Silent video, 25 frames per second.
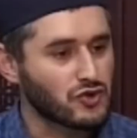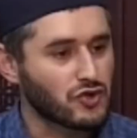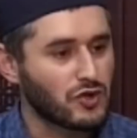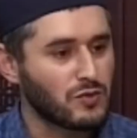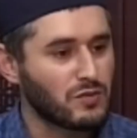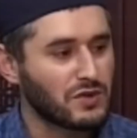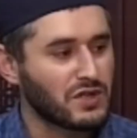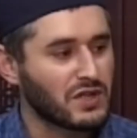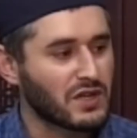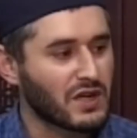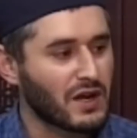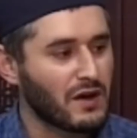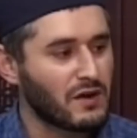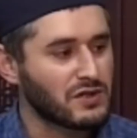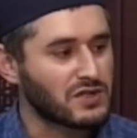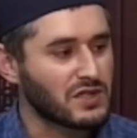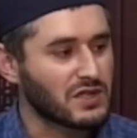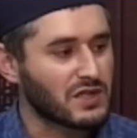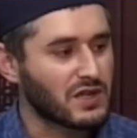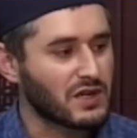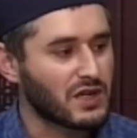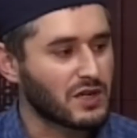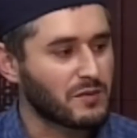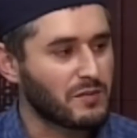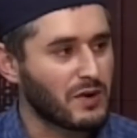что ему не нравится,
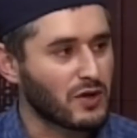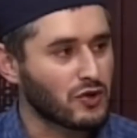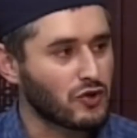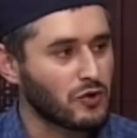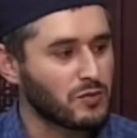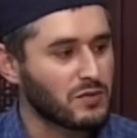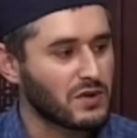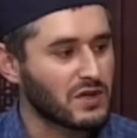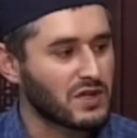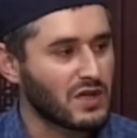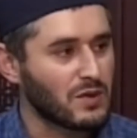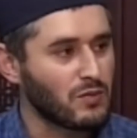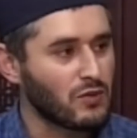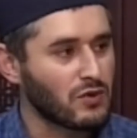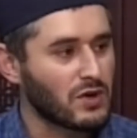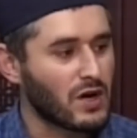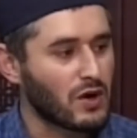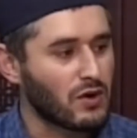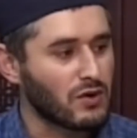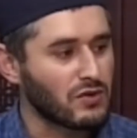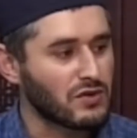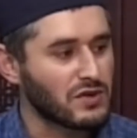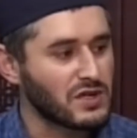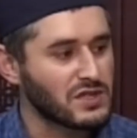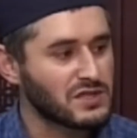это, говорит, подобно тому,
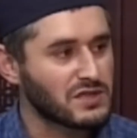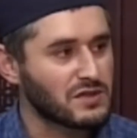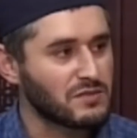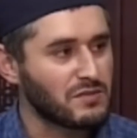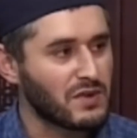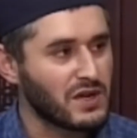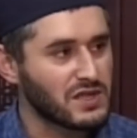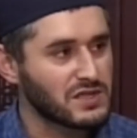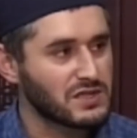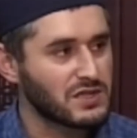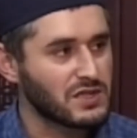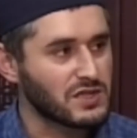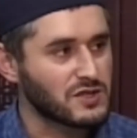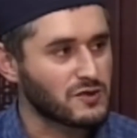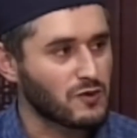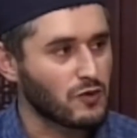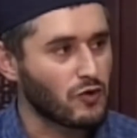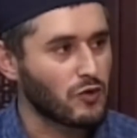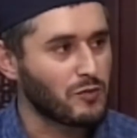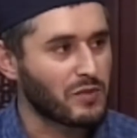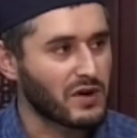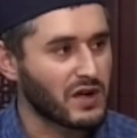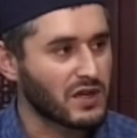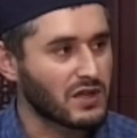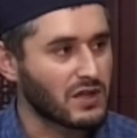как он ест мясо
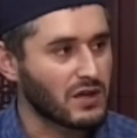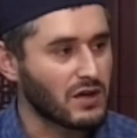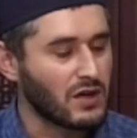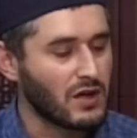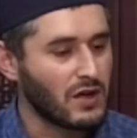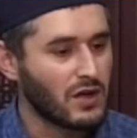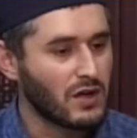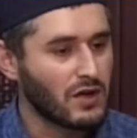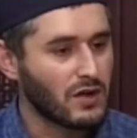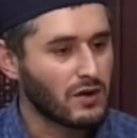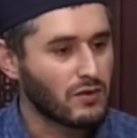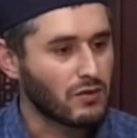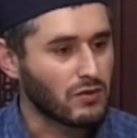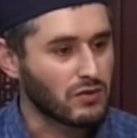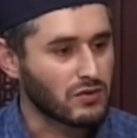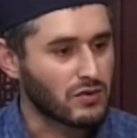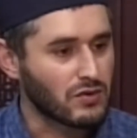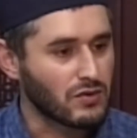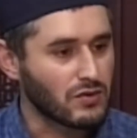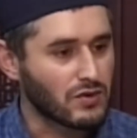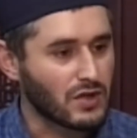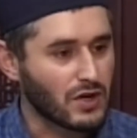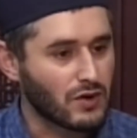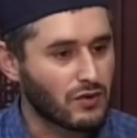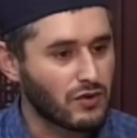своего брата. Вот
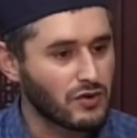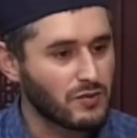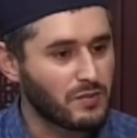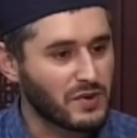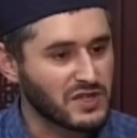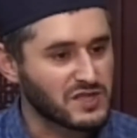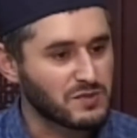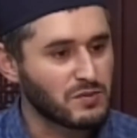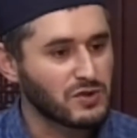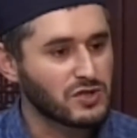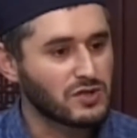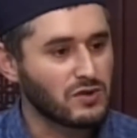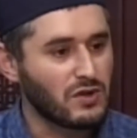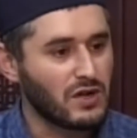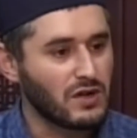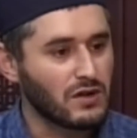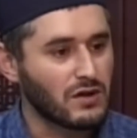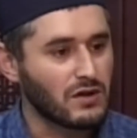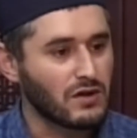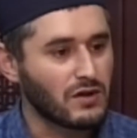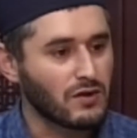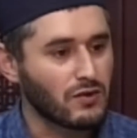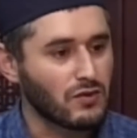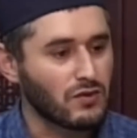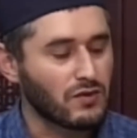такой по смыслу
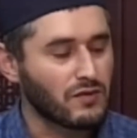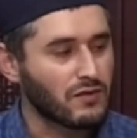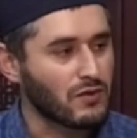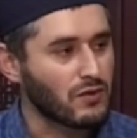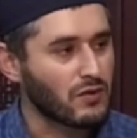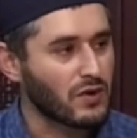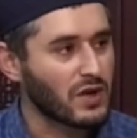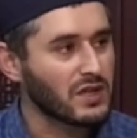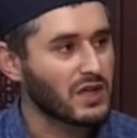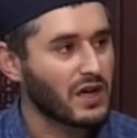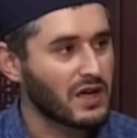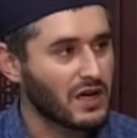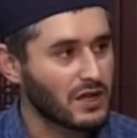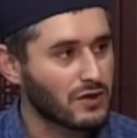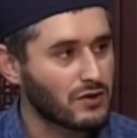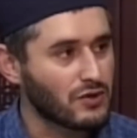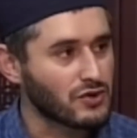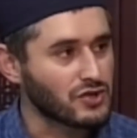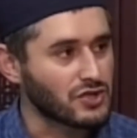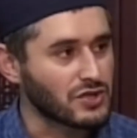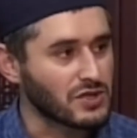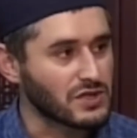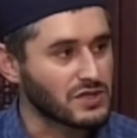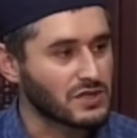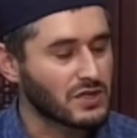э, в Коране аят
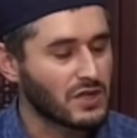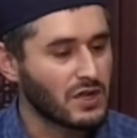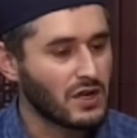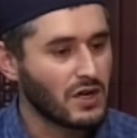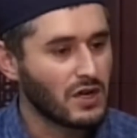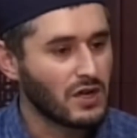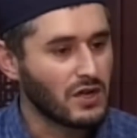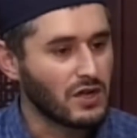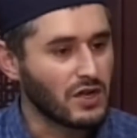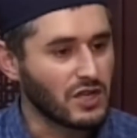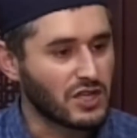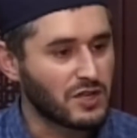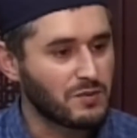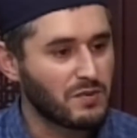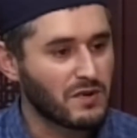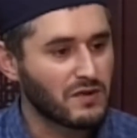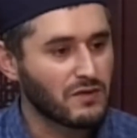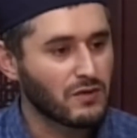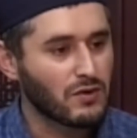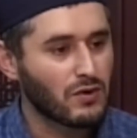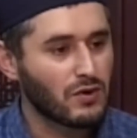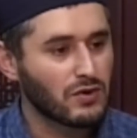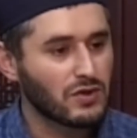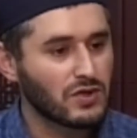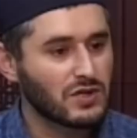тоже есть. И теперь
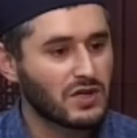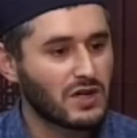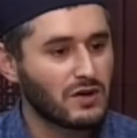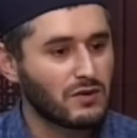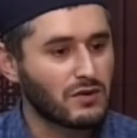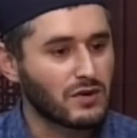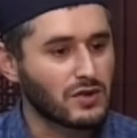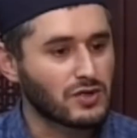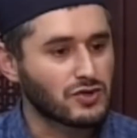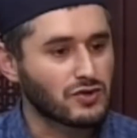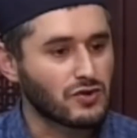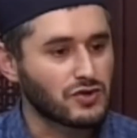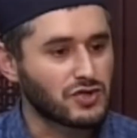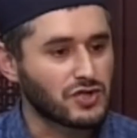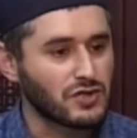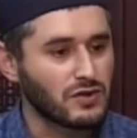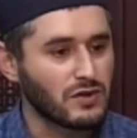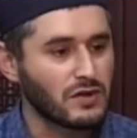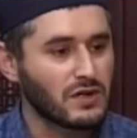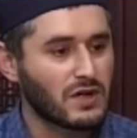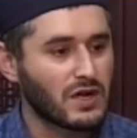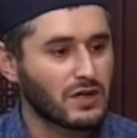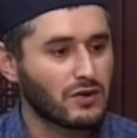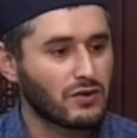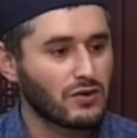выходит, говорит, что
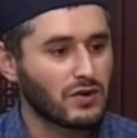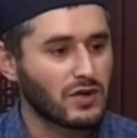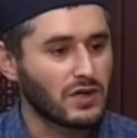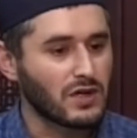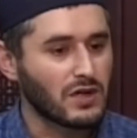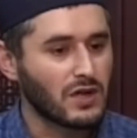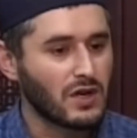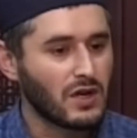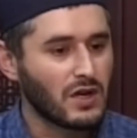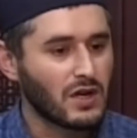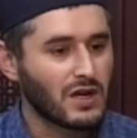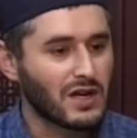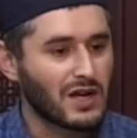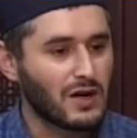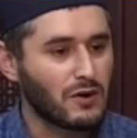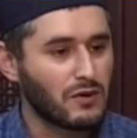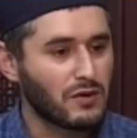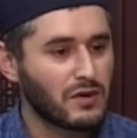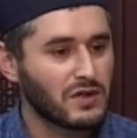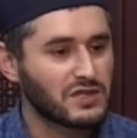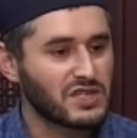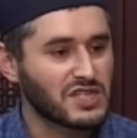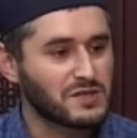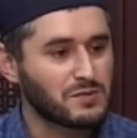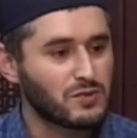человек, который
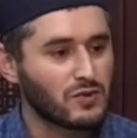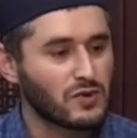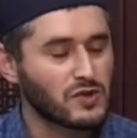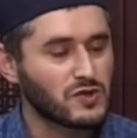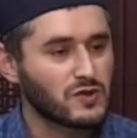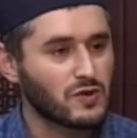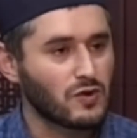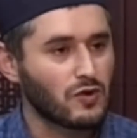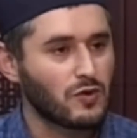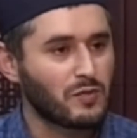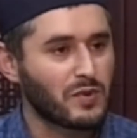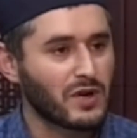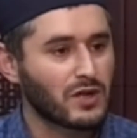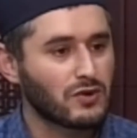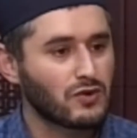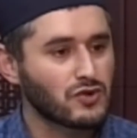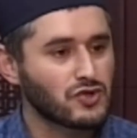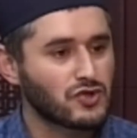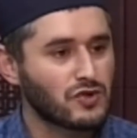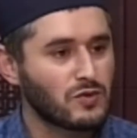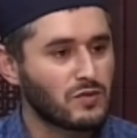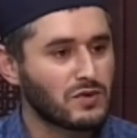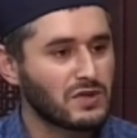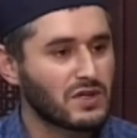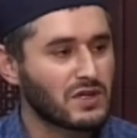говорит за спиной своего брата то,
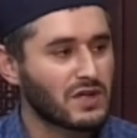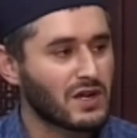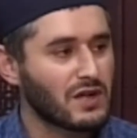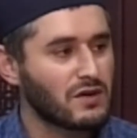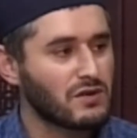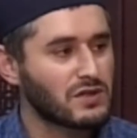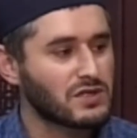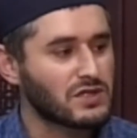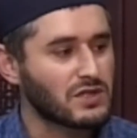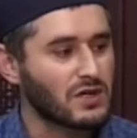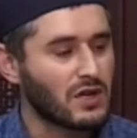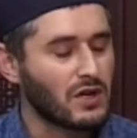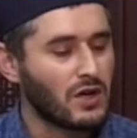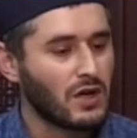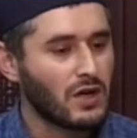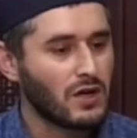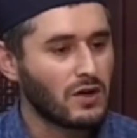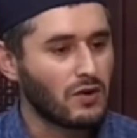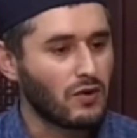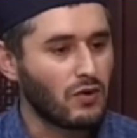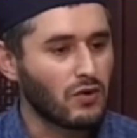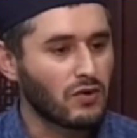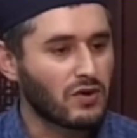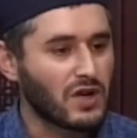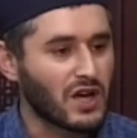что ему не нравится,
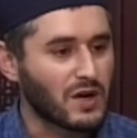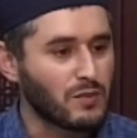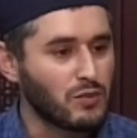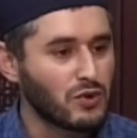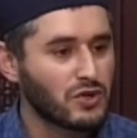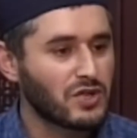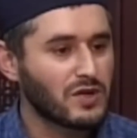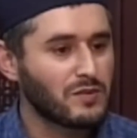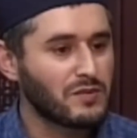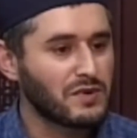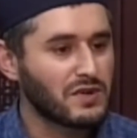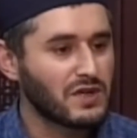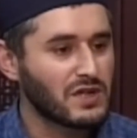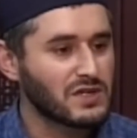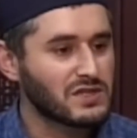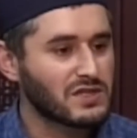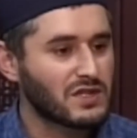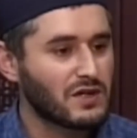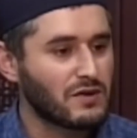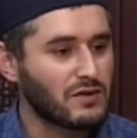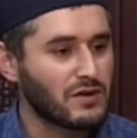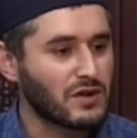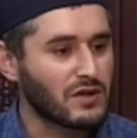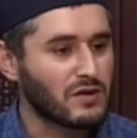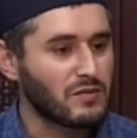он как будто бы ест,
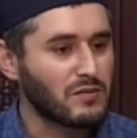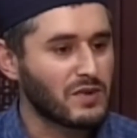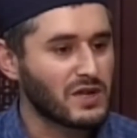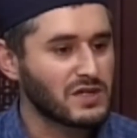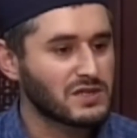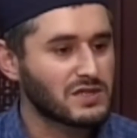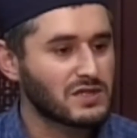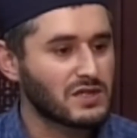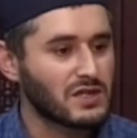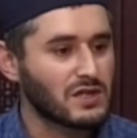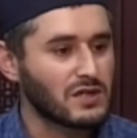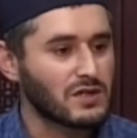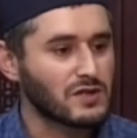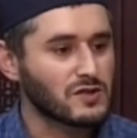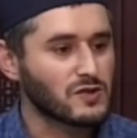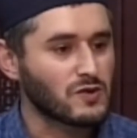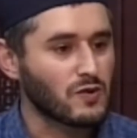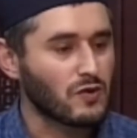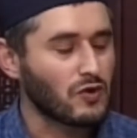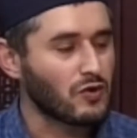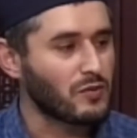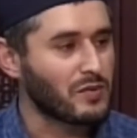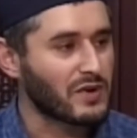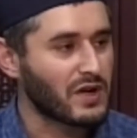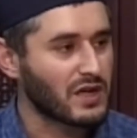говорит, мясо
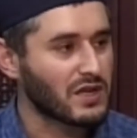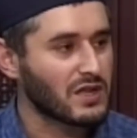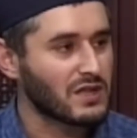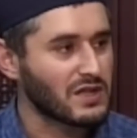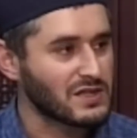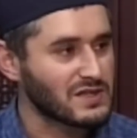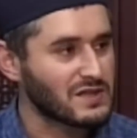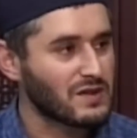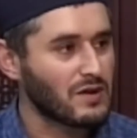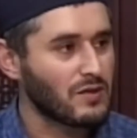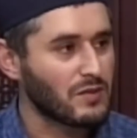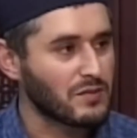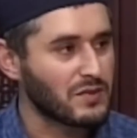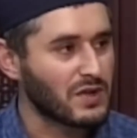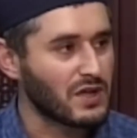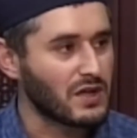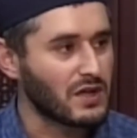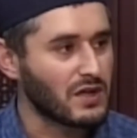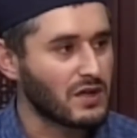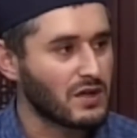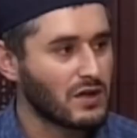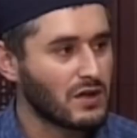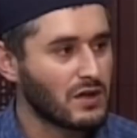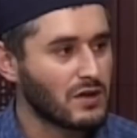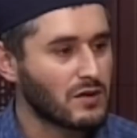своего брата на самом
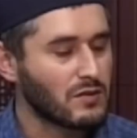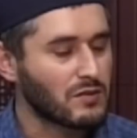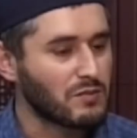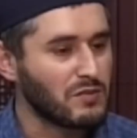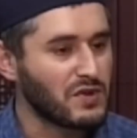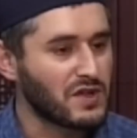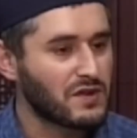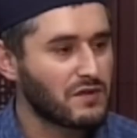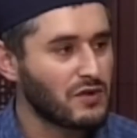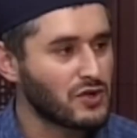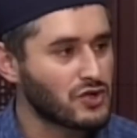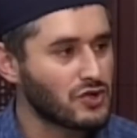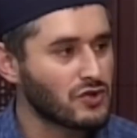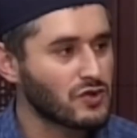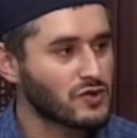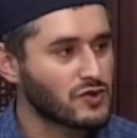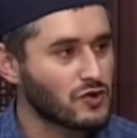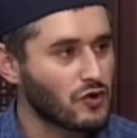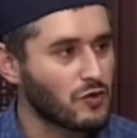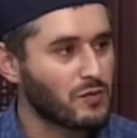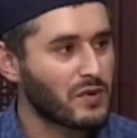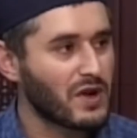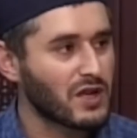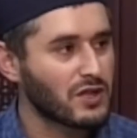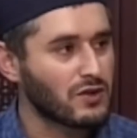деле. Мертвечину
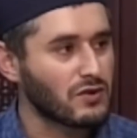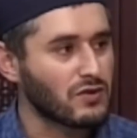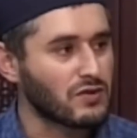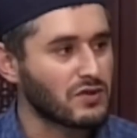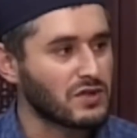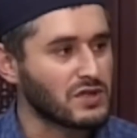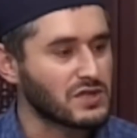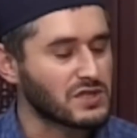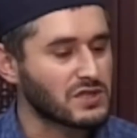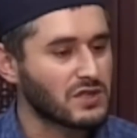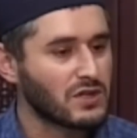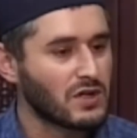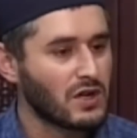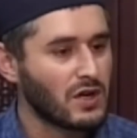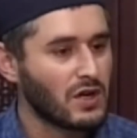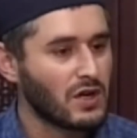своего брата он ест.